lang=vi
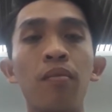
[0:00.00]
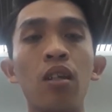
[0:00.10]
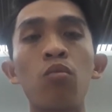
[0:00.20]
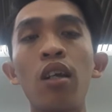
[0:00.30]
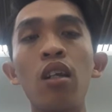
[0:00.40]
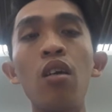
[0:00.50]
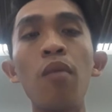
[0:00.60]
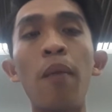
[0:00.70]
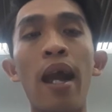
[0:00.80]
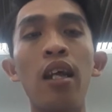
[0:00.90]
Thông tin đó
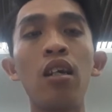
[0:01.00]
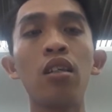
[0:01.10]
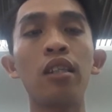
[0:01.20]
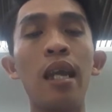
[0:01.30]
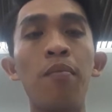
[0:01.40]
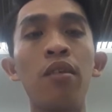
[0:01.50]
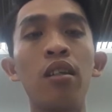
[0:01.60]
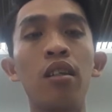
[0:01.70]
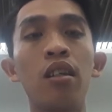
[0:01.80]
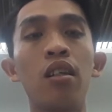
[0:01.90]
mấy bạn đó, xem
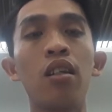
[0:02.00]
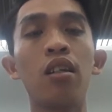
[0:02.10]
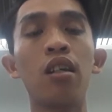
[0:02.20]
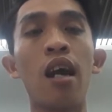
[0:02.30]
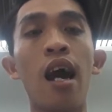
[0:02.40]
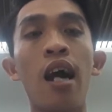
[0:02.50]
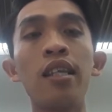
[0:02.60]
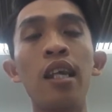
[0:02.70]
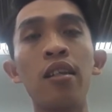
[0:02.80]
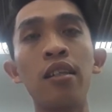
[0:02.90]
ở
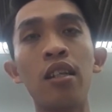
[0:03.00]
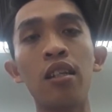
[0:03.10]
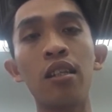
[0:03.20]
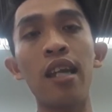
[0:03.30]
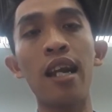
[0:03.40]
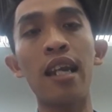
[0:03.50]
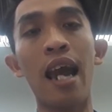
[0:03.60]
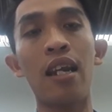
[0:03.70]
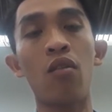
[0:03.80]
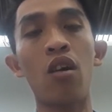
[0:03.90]
trên trang
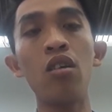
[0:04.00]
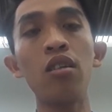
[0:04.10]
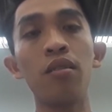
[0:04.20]
đài nào đó,